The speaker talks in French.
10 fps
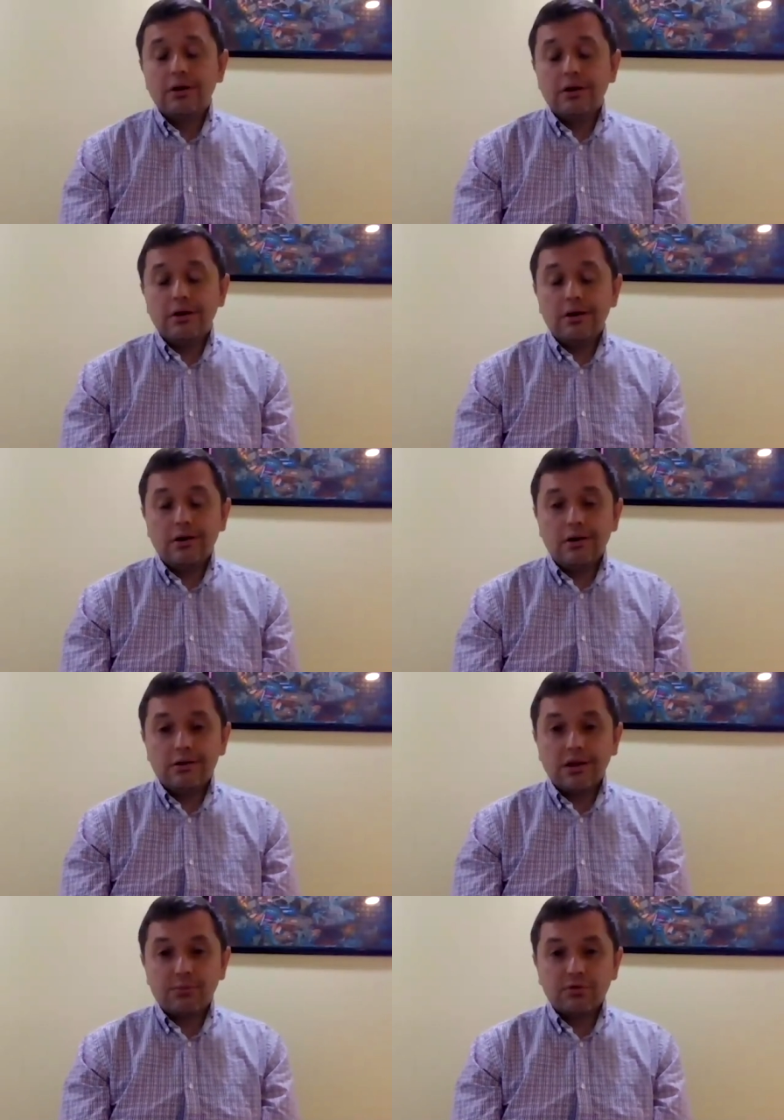euh,
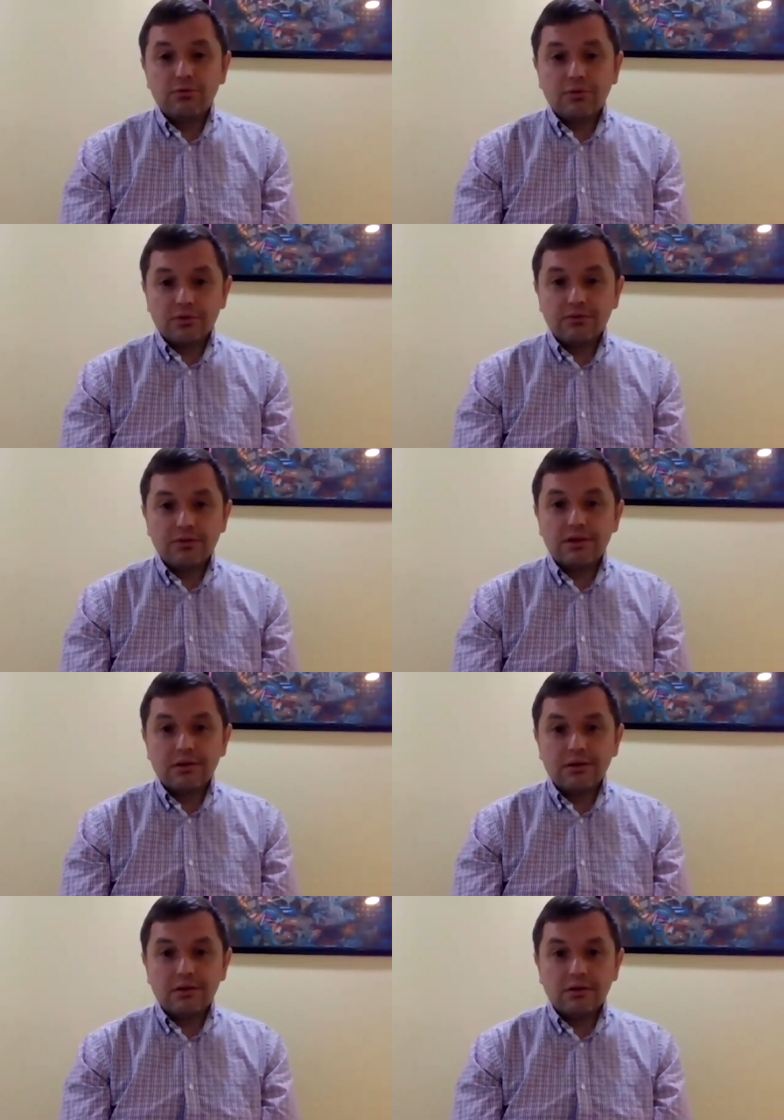d'un point de vue scientifique,
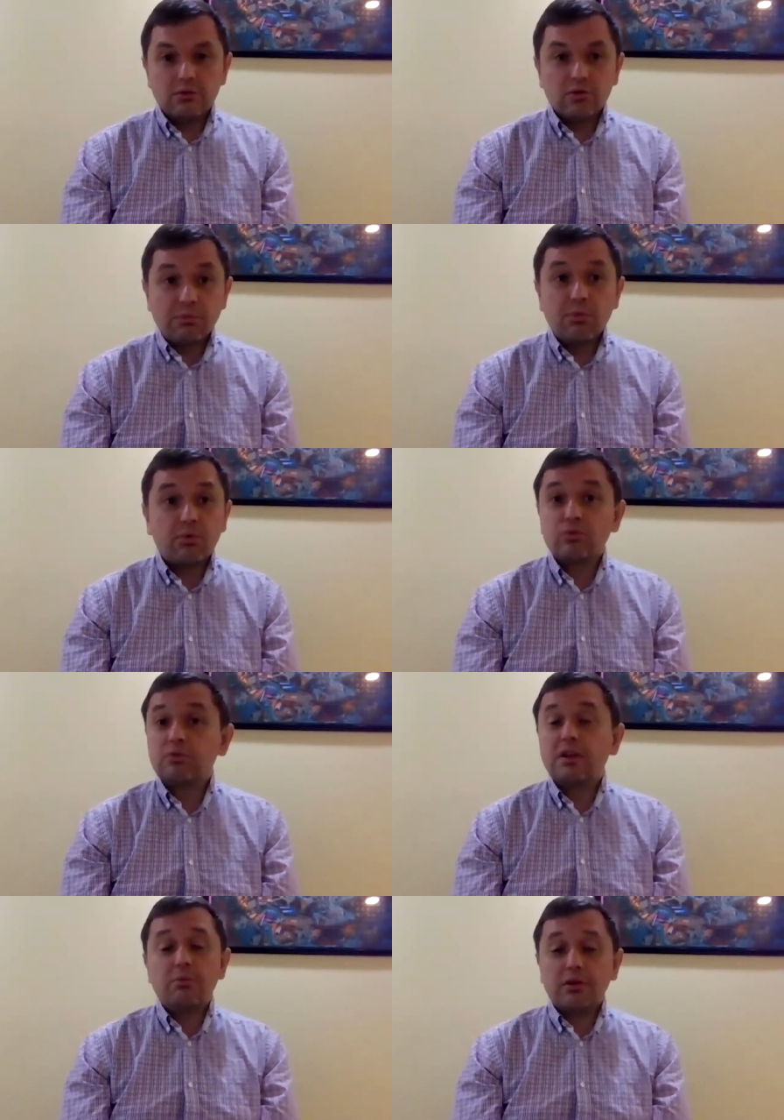euh, notamment pour
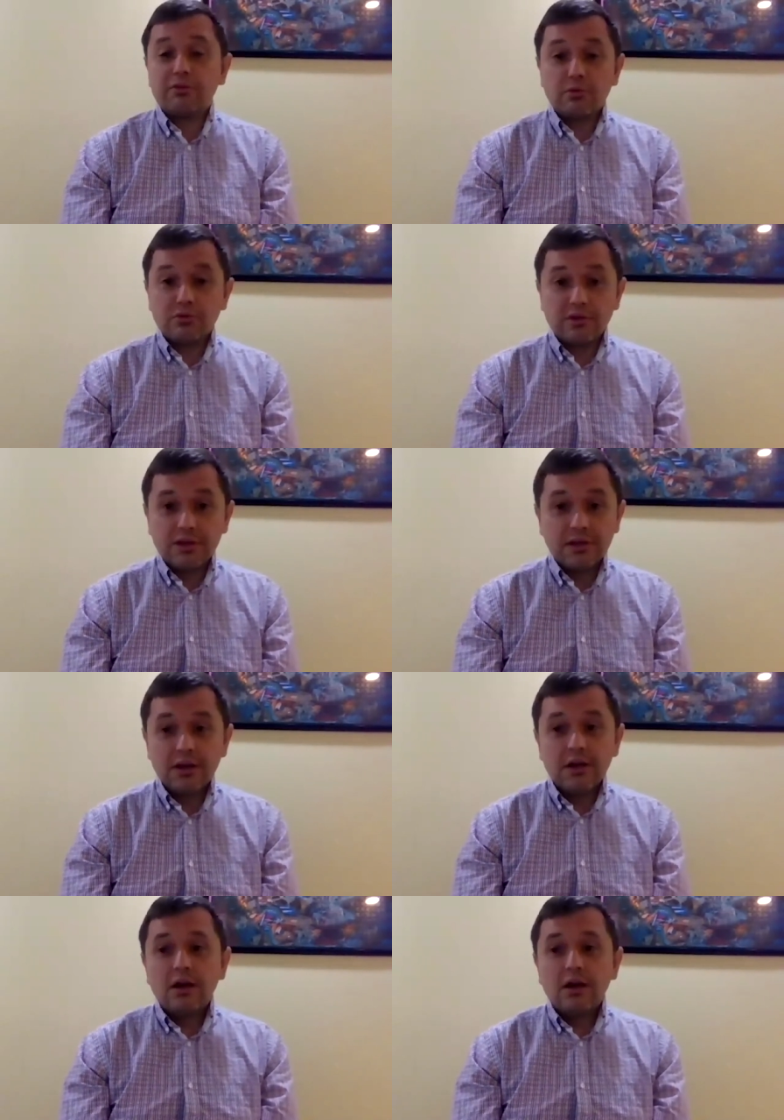toutes les boîtes pharmaceutiques.